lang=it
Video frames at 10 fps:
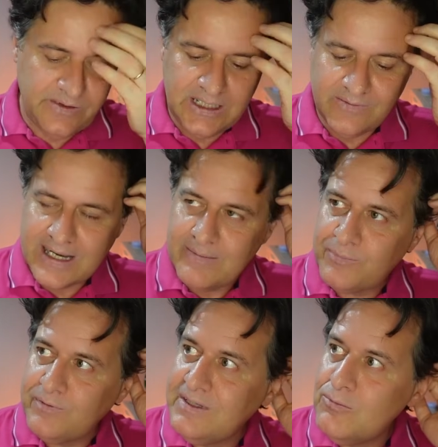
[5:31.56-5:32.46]
fighi, va
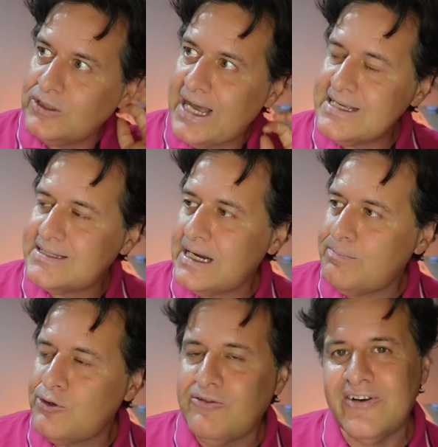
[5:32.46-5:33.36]
di moda essere
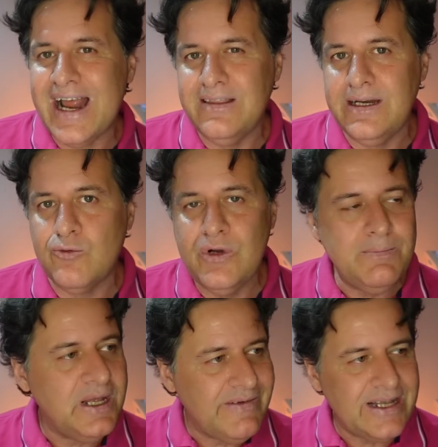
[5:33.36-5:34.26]
più friendly,
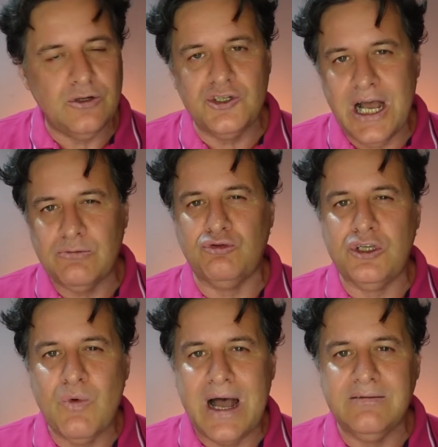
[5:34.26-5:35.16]
quindi mi rivedo già
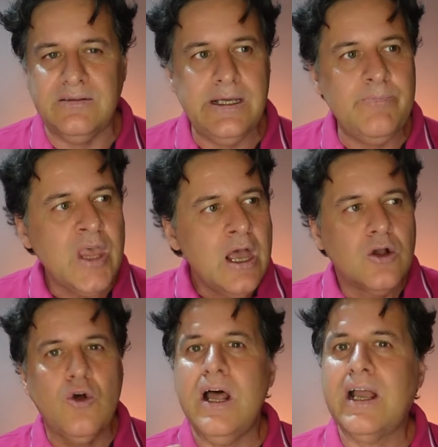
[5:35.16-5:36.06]
tutti quanti
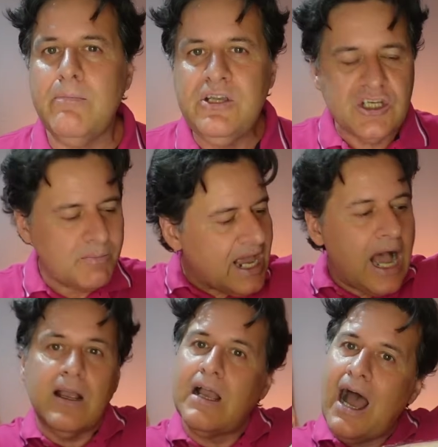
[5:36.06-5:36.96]
con la camicia
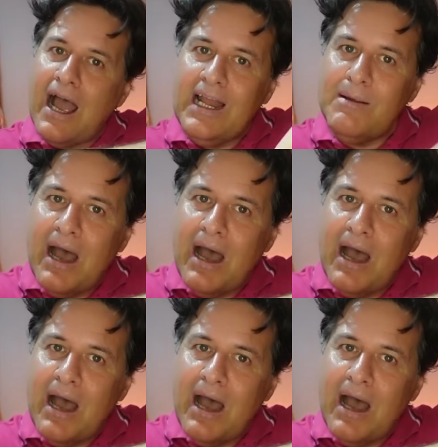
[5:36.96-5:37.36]
bianca e le